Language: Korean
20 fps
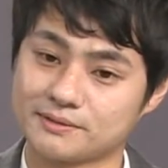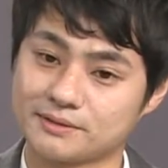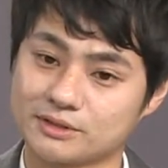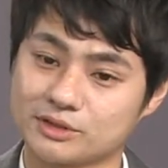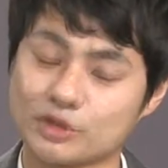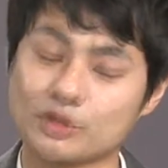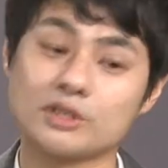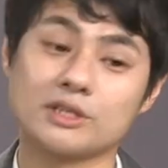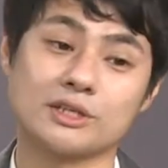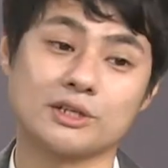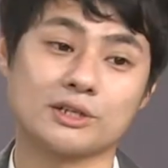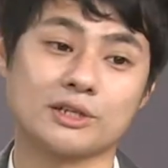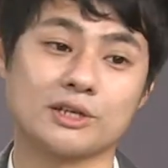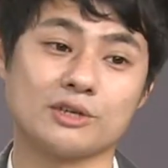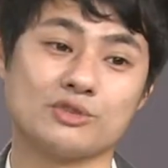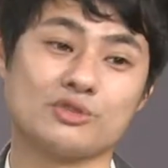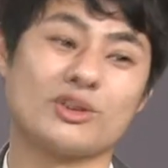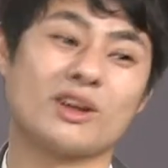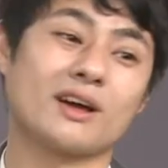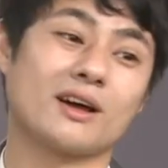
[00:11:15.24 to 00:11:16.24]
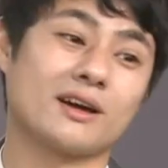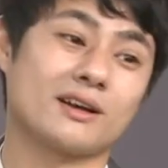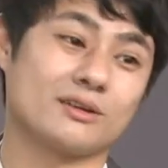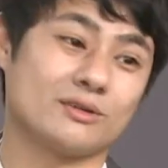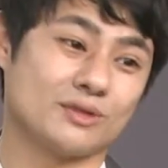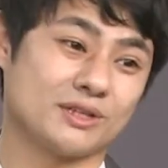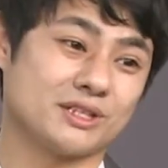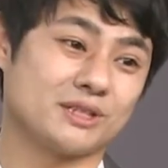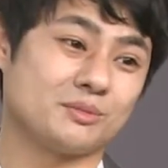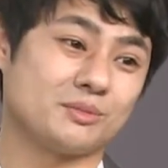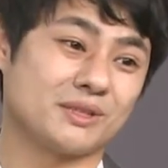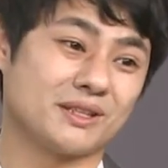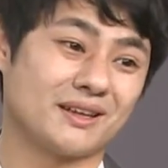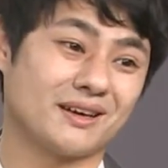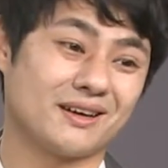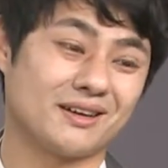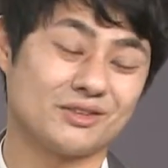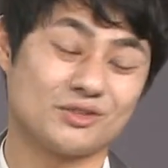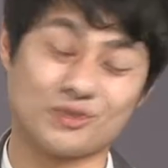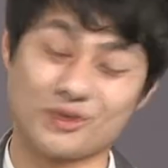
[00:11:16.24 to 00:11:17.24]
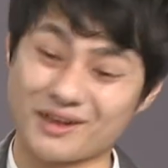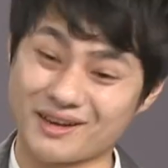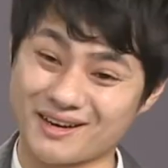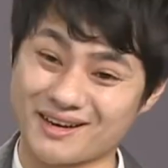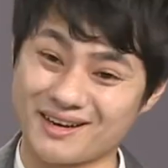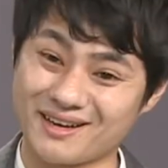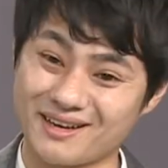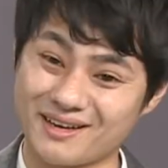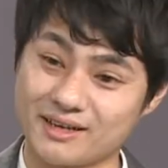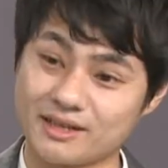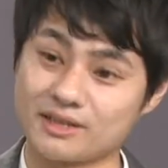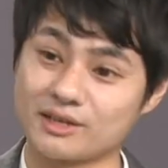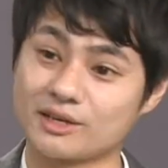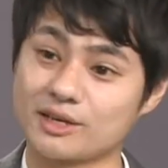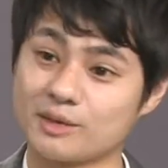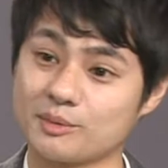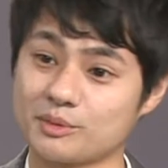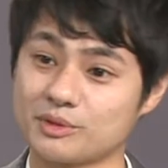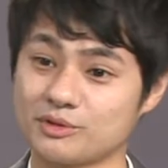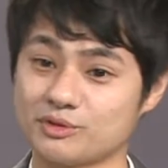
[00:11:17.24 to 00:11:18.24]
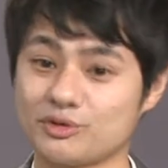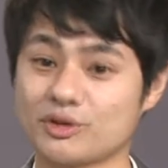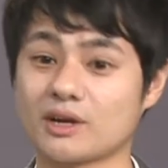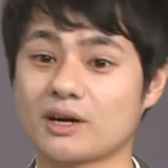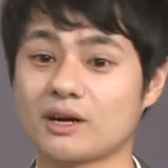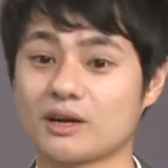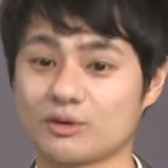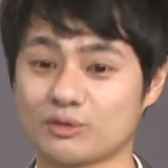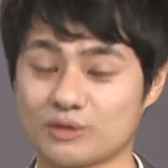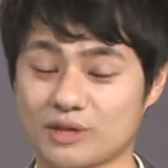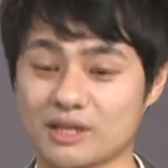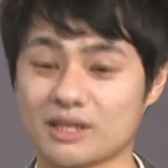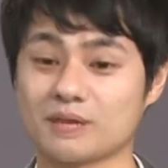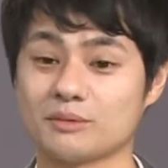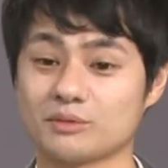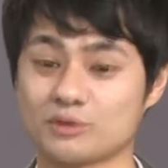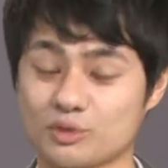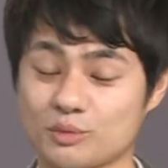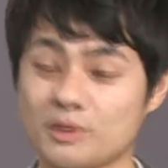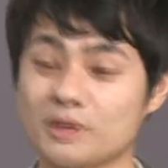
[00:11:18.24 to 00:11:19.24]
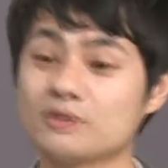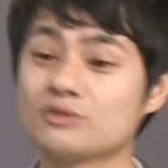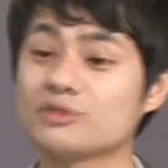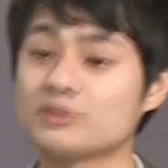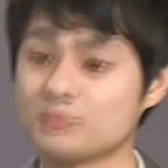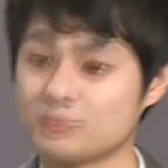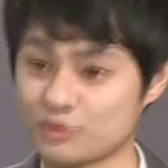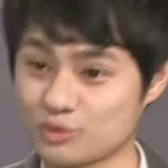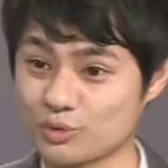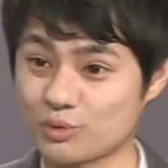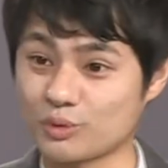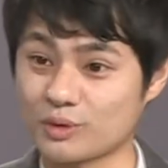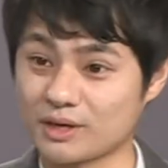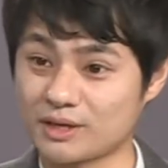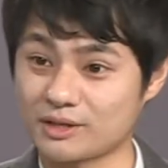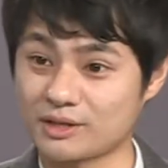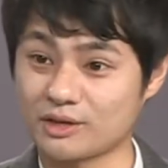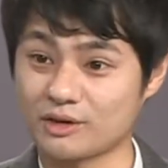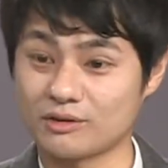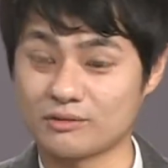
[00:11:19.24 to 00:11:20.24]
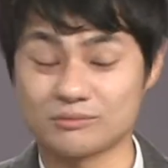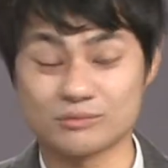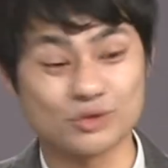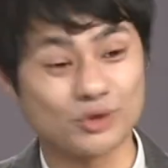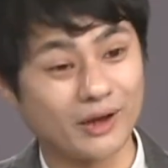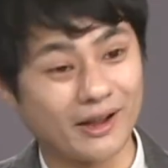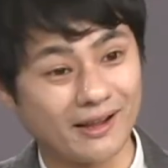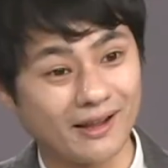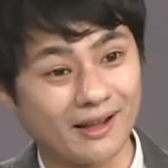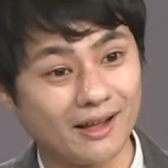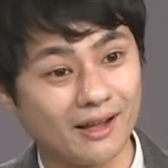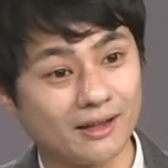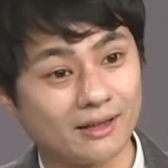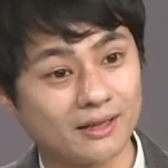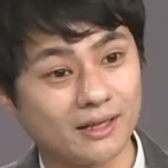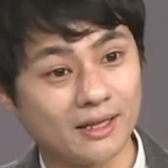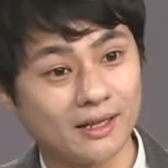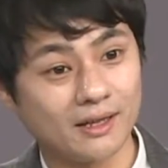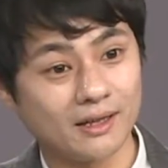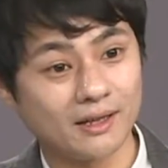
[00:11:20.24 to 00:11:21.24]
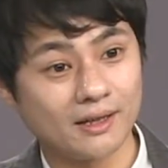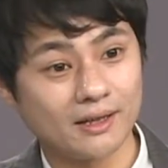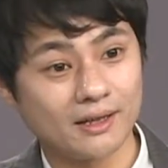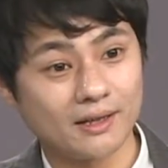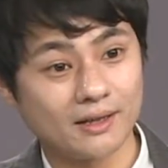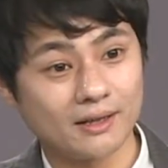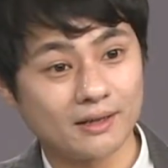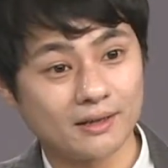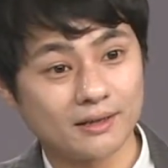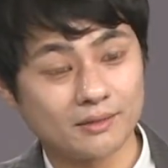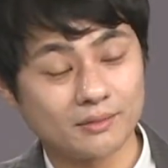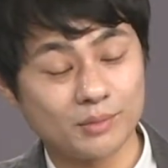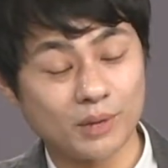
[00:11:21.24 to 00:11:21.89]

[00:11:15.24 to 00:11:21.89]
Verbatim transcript: 저는 이럴 때 유레카를 외칩니다. 유레카 이렇게 하면 유레카라고 대답을 좀 해주시면 좋을 것 같아요. 유레카. 유레카.